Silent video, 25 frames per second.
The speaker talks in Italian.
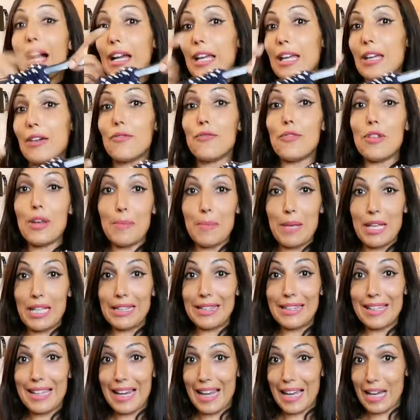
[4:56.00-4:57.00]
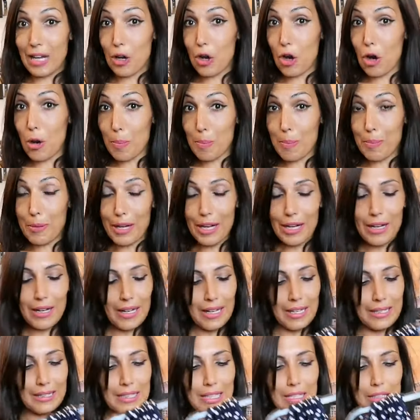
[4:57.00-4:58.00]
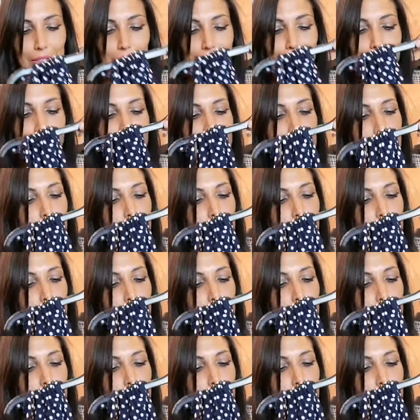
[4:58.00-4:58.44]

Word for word: e anche ovviamente la coppa andando a